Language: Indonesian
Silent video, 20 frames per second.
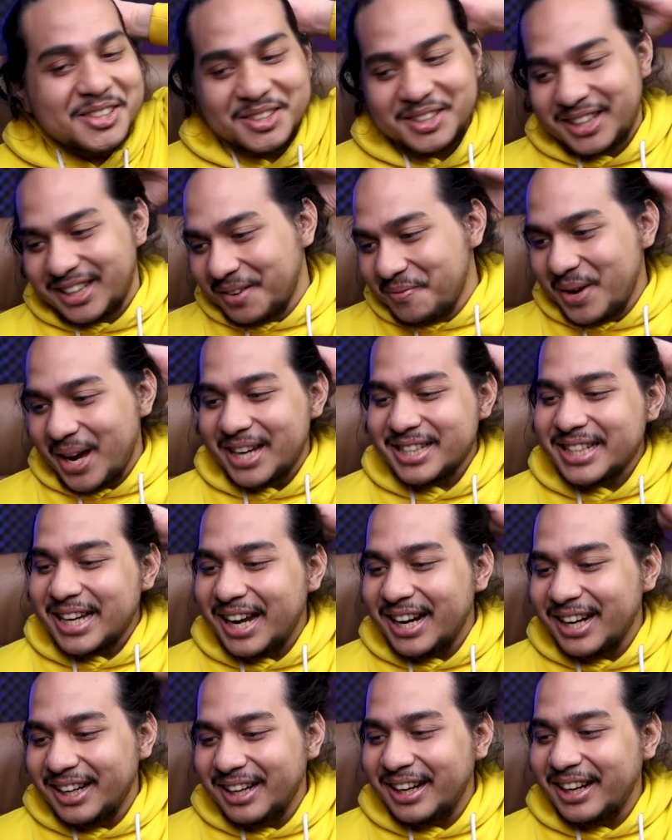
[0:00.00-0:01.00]
Terus
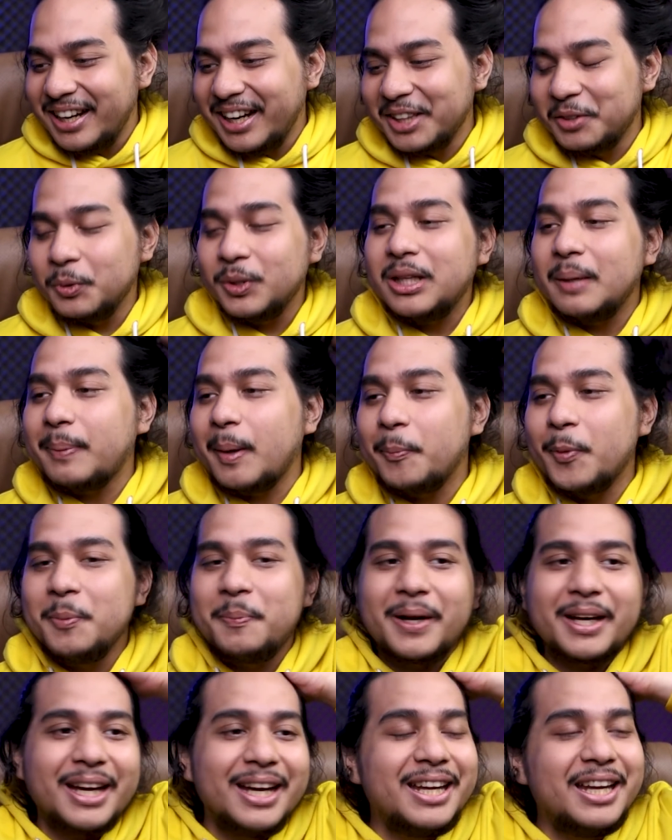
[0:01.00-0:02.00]
kebiasaan nge-tweet apapun
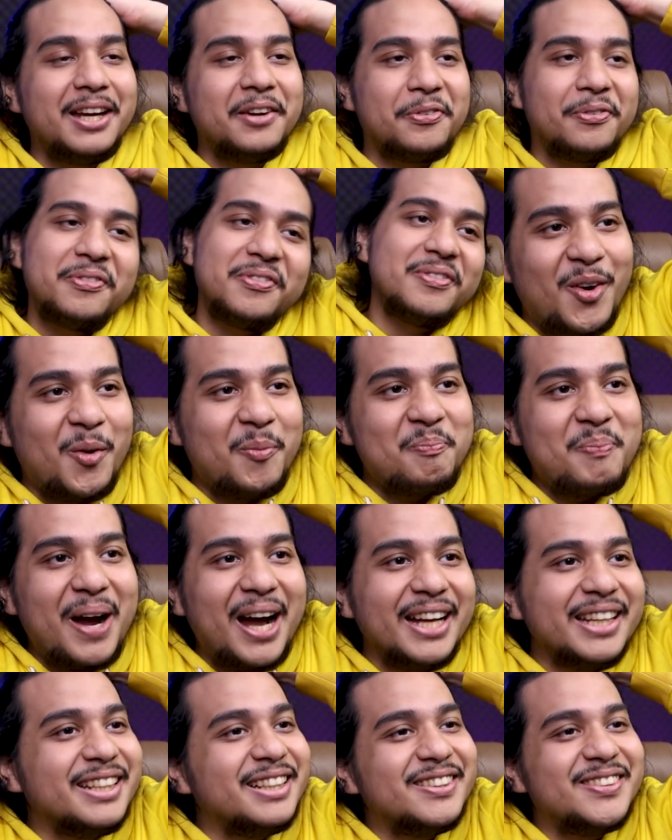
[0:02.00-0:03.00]
pakai gif
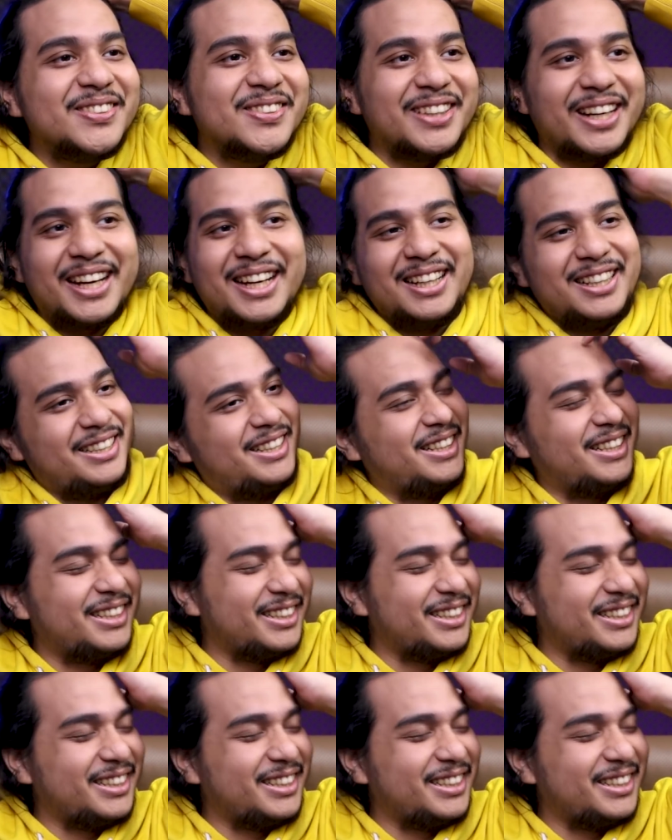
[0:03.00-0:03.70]
opanya itu kayak